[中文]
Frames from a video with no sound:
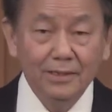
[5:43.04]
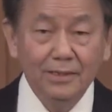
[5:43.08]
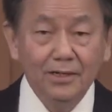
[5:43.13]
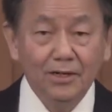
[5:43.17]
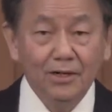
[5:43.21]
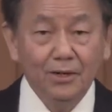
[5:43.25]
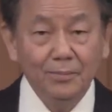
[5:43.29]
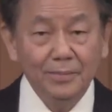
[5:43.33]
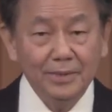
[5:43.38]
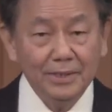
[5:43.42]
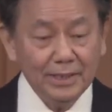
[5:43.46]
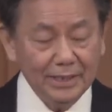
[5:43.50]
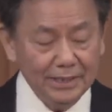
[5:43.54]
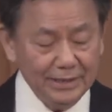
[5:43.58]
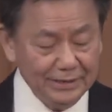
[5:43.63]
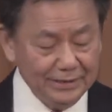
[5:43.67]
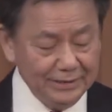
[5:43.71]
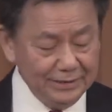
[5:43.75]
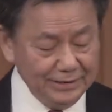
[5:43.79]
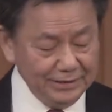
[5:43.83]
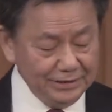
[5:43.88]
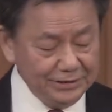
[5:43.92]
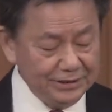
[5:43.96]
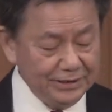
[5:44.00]
我们二
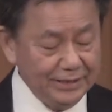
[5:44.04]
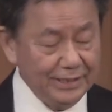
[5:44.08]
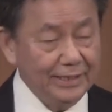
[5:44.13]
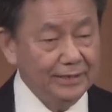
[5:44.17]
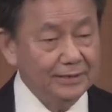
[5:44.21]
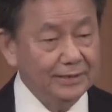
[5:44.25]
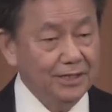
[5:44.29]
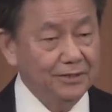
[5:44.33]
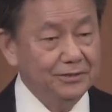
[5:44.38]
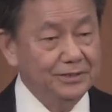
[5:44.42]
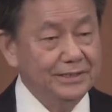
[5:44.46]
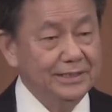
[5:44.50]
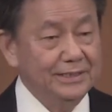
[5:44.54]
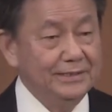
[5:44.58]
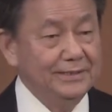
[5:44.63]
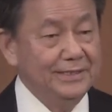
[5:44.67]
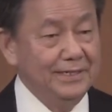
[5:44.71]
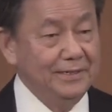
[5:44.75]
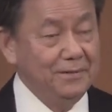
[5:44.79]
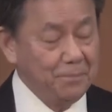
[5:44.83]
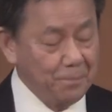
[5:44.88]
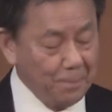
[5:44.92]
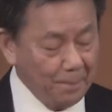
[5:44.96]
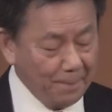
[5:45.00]
零零七年到现
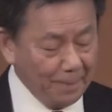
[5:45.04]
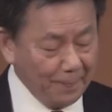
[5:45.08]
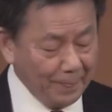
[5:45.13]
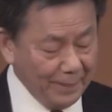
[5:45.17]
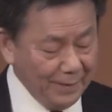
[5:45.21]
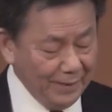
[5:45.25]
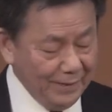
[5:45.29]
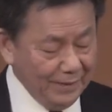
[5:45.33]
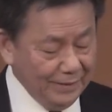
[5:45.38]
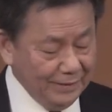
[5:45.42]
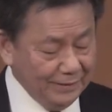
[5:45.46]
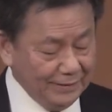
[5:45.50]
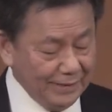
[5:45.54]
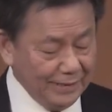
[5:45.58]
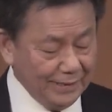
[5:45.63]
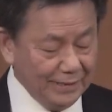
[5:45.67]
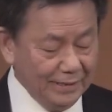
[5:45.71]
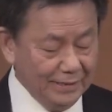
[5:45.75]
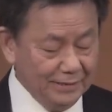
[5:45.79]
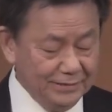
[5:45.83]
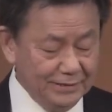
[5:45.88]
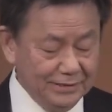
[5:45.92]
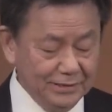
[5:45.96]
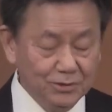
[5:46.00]
在，大
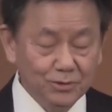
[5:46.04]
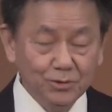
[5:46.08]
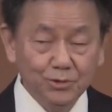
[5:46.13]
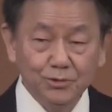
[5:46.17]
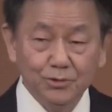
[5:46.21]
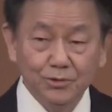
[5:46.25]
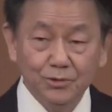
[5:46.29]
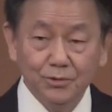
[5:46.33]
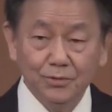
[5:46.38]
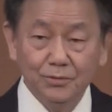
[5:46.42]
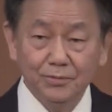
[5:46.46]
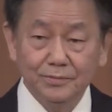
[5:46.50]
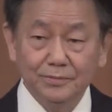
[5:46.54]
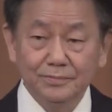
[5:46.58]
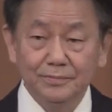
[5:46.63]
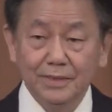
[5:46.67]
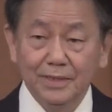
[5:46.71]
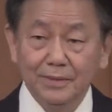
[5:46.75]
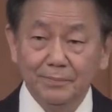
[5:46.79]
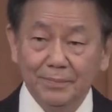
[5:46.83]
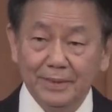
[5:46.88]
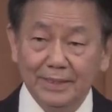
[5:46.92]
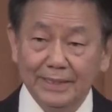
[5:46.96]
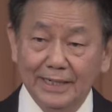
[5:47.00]
概基督徒
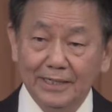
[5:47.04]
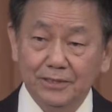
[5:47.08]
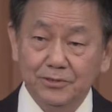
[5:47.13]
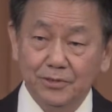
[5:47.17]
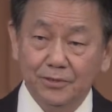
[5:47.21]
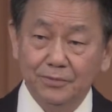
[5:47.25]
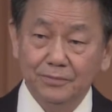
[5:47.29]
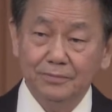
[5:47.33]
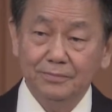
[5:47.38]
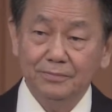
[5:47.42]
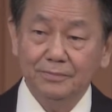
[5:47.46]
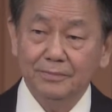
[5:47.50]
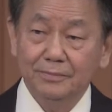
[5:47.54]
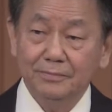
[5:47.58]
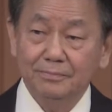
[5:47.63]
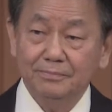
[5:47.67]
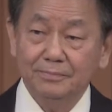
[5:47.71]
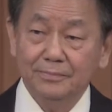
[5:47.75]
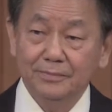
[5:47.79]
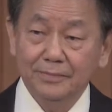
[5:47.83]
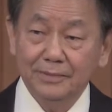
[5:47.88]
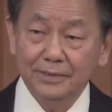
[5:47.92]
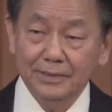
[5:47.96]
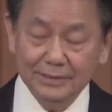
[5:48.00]
本来从
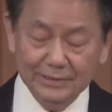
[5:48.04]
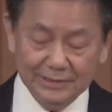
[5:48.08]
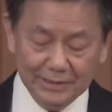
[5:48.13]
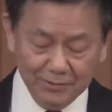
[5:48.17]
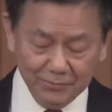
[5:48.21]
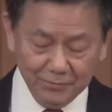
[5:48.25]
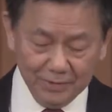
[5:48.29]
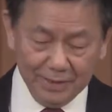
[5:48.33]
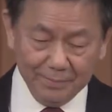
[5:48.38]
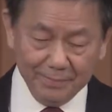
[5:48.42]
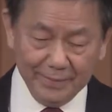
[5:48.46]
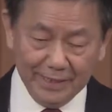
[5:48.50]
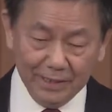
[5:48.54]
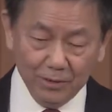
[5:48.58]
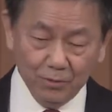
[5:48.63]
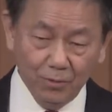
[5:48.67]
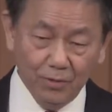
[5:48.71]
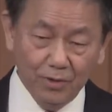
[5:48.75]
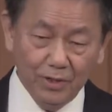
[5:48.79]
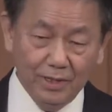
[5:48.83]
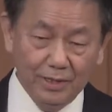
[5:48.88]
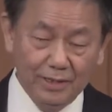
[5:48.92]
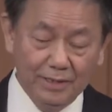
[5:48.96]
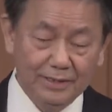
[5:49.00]
认为美
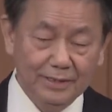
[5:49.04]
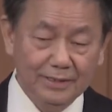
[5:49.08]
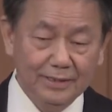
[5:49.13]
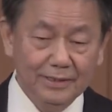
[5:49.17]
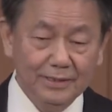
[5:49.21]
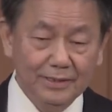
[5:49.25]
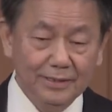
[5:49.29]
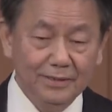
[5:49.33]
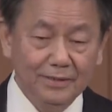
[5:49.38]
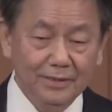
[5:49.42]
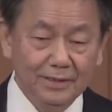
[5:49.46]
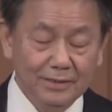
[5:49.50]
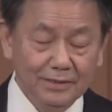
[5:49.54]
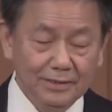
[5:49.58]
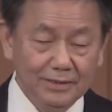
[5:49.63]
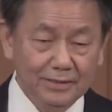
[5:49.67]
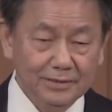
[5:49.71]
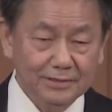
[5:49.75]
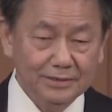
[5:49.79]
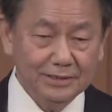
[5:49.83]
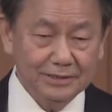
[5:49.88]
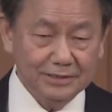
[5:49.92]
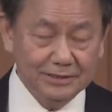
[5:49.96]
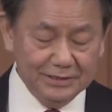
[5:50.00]
国
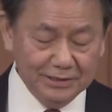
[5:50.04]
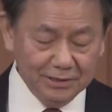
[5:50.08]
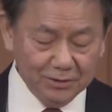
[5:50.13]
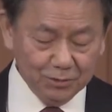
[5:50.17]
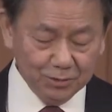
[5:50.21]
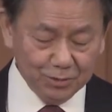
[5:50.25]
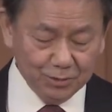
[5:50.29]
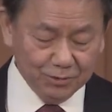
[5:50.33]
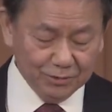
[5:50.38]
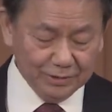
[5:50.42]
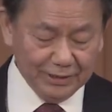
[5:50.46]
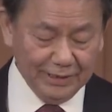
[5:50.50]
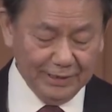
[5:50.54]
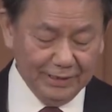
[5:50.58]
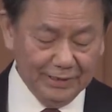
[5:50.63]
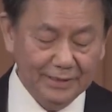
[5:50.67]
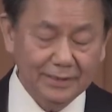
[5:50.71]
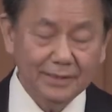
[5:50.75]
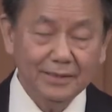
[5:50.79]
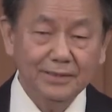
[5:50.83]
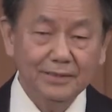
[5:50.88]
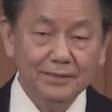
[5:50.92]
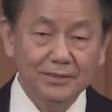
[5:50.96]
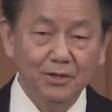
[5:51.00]
是基督徒的。
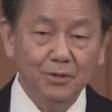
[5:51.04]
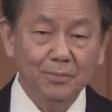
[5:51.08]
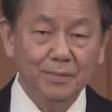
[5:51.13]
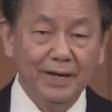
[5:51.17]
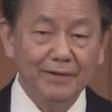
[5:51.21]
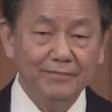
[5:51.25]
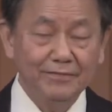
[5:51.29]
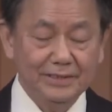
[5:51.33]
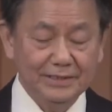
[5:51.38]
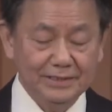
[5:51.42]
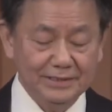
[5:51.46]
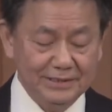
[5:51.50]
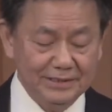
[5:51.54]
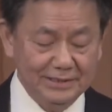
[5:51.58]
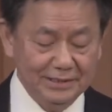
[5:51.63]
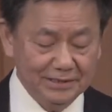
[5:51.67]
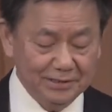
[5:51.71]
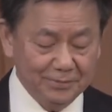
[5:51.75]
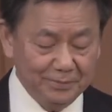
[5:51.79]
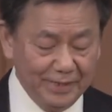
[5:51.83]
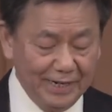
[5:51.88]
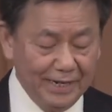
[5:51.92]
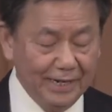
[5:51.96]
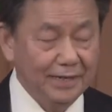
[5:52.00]
有百分之七
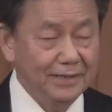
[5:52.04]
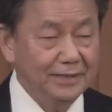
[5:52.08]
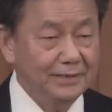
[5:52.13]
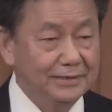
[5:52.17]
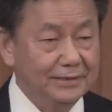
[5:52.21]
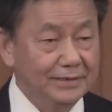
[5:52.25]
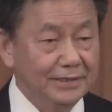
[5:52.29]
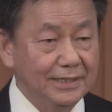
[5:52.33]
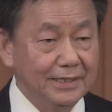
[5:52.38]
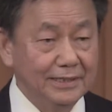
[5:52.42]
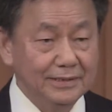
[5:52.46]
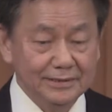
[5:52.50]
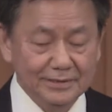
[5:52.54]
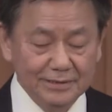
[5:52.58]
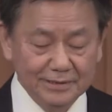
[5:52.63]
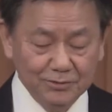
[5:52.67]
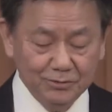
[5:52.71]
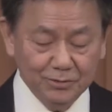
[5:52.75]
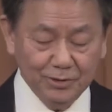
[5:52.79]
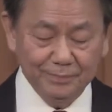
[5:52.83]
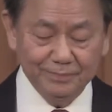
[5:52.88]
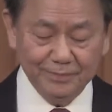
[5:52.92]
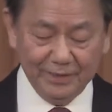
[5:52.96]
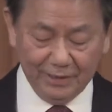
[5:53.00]
十八，现在已
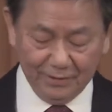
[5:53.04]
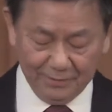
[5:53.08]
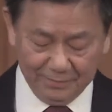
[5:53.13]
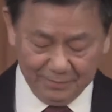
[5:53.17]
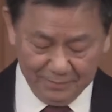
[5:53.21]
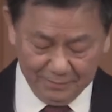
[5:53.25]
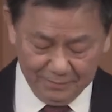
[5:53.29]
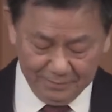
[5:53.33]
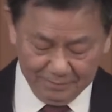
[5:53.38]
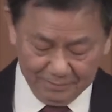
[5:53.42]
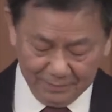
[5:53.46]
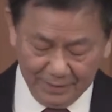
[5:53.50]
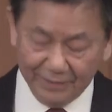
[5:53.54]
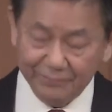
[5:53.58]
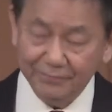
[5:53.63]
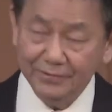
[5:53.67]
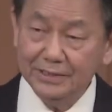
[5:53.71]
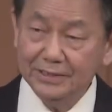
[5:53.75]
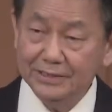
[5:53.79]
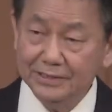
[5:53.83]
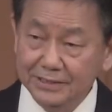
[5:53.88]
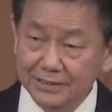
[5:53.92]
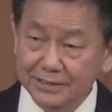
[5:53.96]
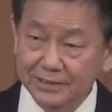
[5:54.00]
经 drop 到百
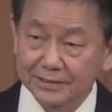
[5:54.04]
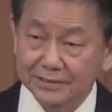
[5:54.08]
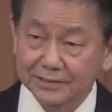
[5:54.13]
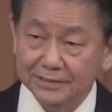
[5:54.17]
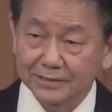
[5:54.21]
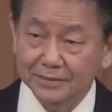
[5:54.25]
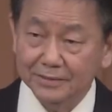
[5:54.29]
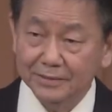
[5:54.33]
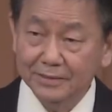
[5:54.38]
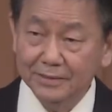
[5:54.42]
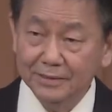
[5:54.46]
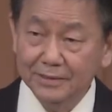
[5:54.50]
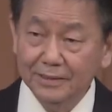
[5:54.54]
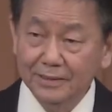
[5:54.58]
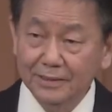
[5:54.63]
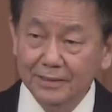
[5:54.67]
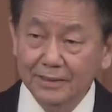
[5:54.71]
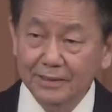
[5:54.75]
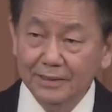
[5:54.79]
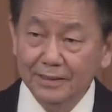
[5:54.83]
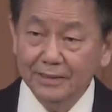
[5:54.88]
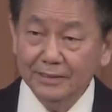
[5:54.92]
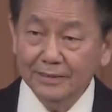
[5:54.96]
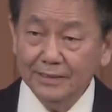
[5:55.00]
分之七十。
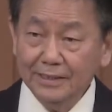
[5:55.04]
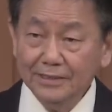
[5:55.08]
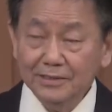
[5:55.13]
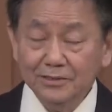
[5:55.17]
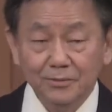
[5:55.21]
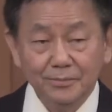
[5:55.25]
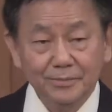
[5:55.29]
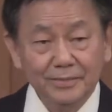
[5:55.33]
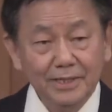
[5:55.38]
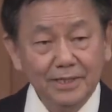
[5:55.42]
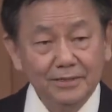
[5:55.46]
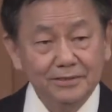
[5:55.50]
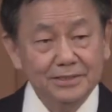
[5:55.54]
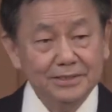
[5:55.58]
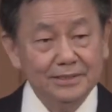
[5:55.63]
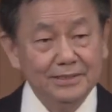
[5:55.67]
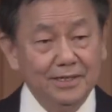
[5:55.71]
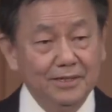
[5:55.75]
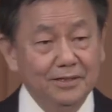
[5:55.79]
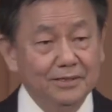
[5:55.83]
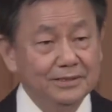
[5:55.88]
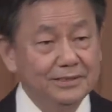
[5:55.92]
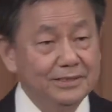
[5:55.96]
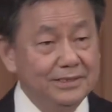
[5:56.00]
但是我们要知
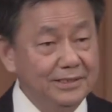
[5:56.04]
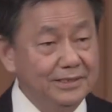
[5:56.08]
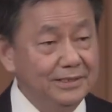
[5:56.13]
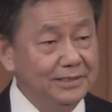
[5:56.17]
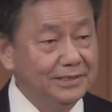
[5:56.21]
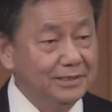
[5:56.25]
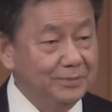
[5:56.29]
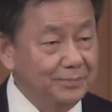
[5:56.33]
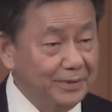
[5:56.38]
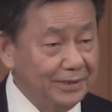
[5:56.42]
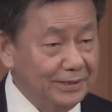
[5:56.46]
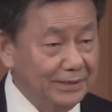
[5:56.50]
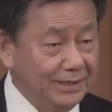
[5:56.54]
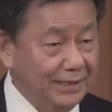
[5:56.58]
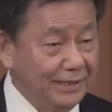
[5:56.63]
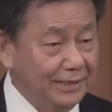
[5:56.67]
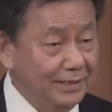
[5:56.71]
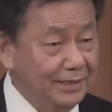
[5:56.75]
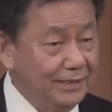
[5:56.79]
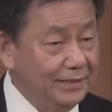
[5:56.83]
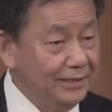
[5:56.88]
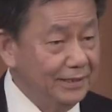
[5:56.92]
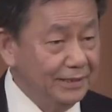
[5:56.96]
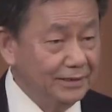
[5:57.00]
道，七十 percent
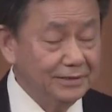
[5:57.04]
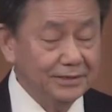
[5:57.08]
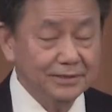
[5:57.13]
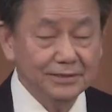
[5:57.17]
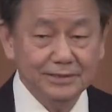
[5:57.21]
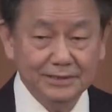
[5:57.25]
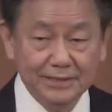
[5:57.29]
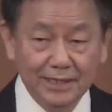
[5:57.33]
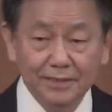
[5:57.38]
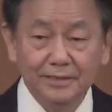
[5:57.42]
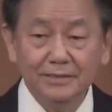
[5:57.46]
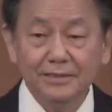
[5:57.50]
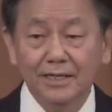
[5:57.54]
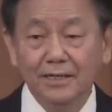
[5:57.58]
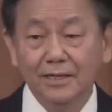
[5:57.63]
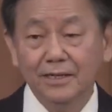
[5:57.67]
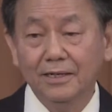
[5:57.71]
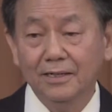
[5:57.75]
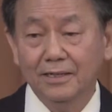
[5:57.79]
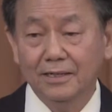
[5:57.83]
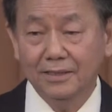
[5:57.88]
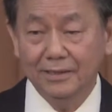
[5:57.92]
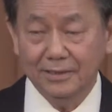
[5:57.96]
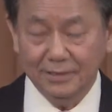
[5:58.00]
也是相
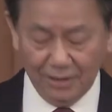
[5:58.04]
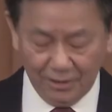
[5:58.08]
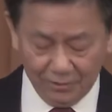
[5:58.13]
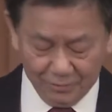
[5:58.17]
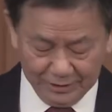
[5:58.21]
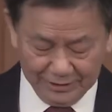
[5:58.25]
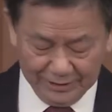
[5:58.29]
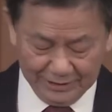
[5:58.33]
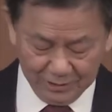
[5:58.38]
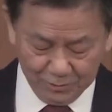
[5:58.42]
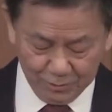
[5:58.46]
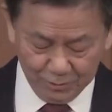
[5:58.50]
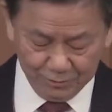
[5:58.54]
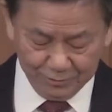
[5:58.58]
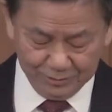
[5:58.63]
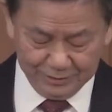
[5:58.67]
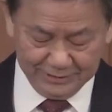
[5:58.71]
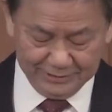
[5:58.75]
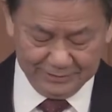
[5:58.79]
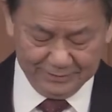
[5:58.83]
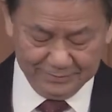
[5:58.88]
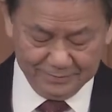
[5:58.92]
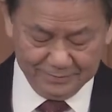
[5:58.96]
当高的一个数字。